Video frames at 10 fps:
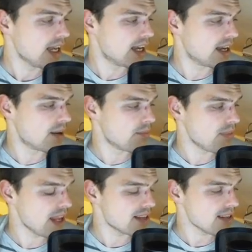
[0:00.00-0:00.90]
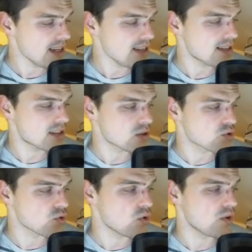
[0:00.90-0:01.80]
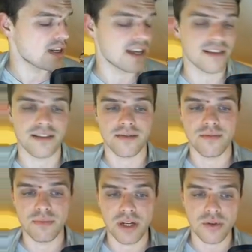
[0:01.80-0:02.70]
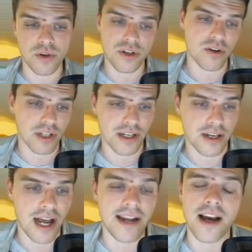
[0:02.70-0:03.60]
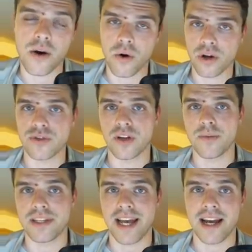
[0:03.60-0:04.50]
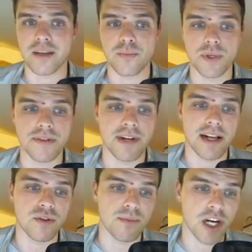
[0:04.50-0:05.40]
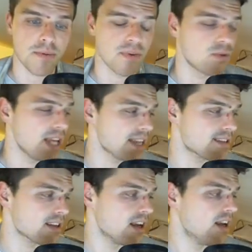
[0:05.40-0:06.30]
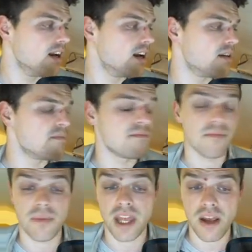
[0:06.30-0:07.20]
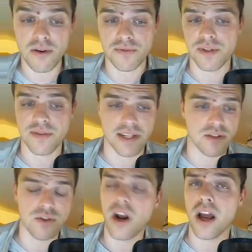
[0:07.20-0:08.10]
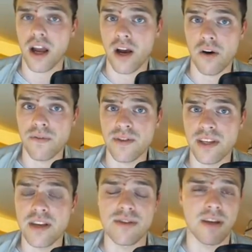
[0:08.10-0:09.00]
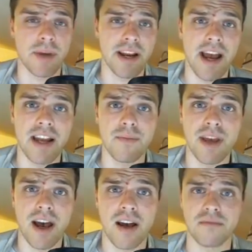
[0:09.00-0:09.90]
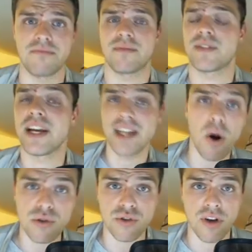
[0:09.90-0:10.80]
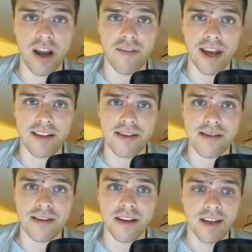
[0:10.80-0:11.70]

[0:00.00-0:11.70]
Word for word: Ähm, es ist so, dass man natürlich auch den Anlagehorizont betrachten muss, weil zum Beispiel, wenn du jetzt ähm, EOS für 20 Dollar kaufst, EOS aber in einem Jahr 2000 Dollar wertest,